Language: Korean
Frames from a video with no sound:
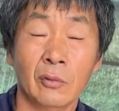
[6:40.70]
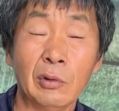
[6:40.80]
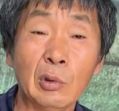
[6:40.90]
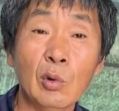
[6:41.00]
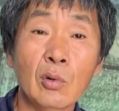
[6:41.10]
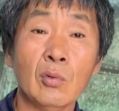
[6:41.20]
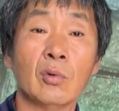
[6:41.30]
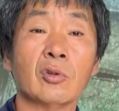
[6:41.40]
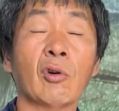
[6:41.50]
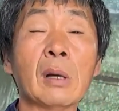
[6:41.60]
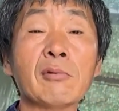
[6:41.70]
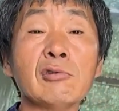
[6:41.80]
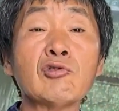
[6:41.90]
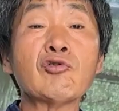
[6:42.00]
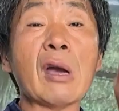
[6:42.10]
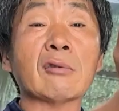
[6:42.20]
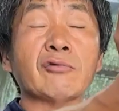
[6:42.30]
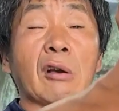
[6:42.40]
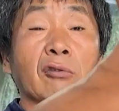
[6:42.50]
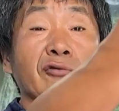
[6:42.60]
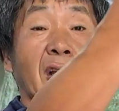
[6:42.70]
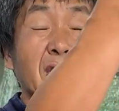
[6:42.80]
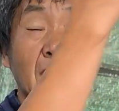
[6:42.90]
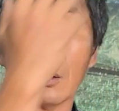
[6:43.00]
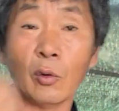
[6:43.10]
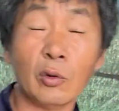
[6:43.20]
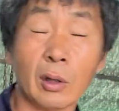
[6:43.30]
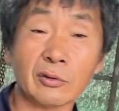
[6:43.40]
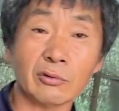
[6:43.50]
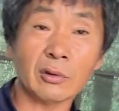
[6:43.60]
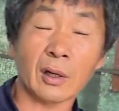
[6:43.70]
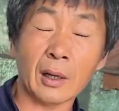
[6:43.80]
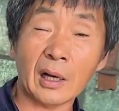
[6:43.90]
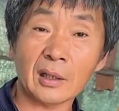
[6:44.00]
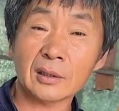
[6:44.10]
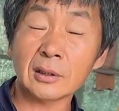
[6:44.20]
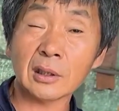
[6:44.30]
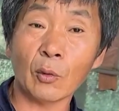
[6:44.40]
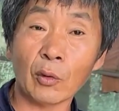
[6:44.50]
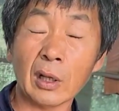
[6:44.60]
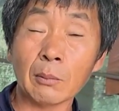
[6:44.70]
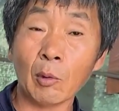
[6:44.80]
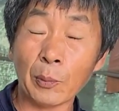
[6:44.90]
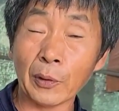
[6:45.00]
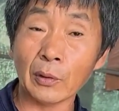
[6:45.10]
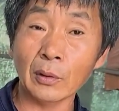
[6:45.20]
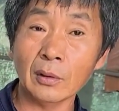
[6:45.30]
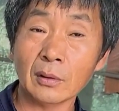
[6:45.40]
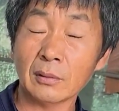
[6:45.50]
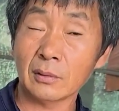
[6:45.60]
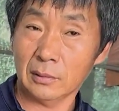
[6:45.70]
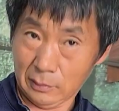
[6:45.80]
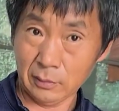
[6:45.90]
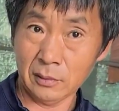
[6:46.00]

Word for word: 위로 영양분을 쫙쫙쫙쫙 올려가지고요 진짜 올해 목표 응.